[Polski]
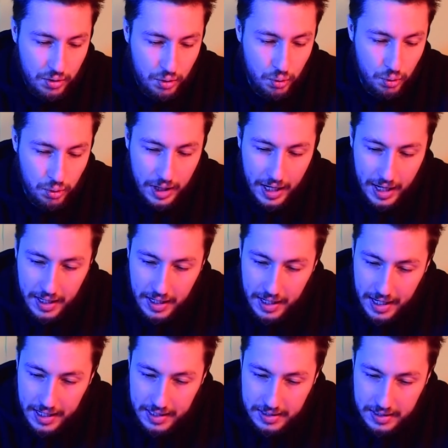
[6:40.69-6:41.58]
tutaj
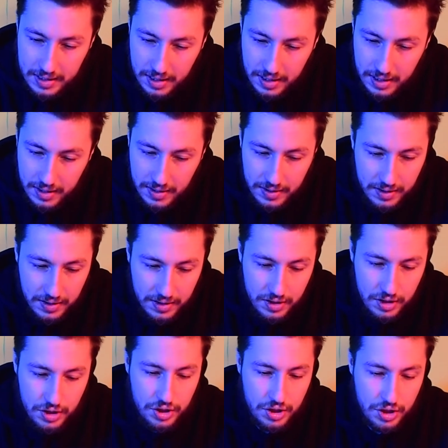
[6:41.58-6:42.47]
jest
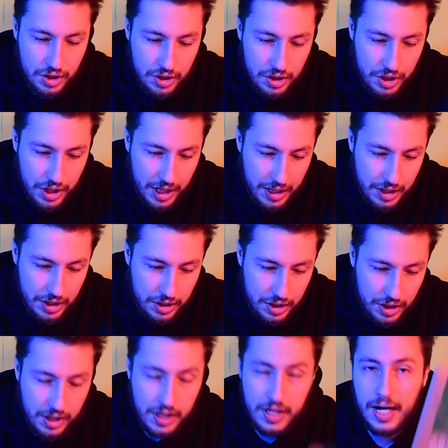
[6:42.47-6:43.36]

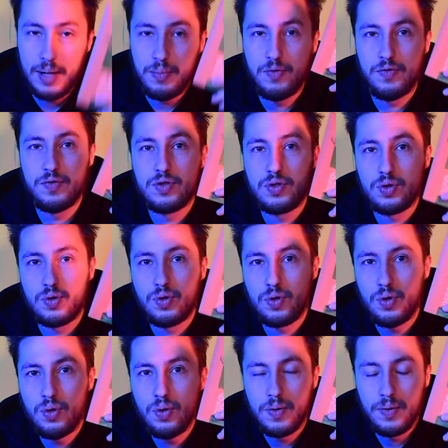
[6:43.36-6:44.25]
30 gramów
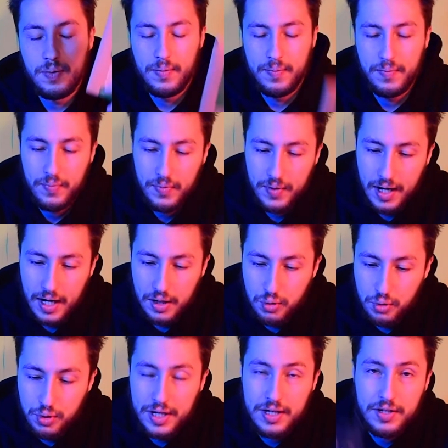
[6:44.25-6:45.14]
cukru, a
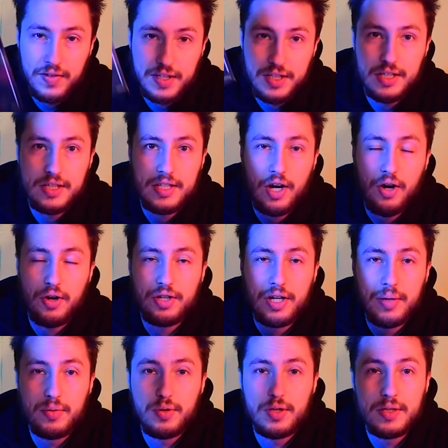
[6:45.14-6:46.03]
tutaj
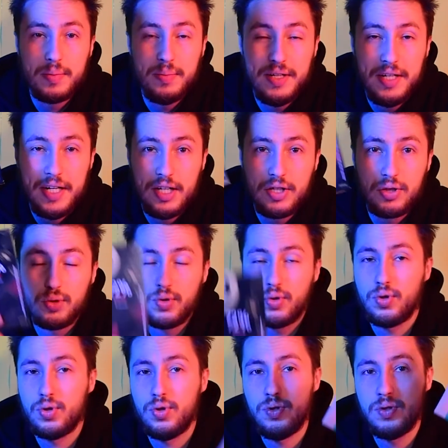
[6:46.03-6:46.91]
28, To jest mniej
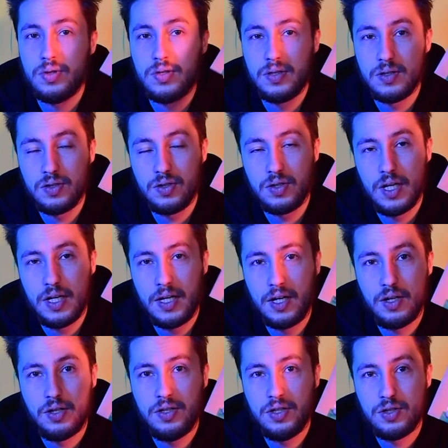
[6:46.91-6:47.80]
cukru
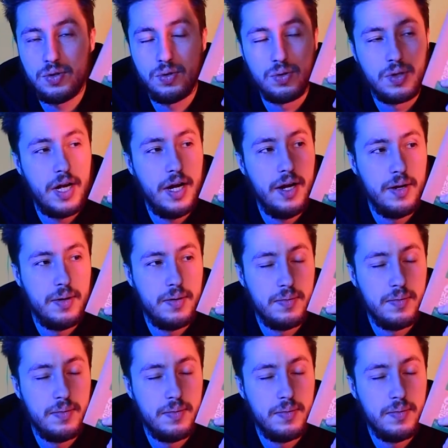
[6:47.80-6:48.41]
dodanego niż tutaj.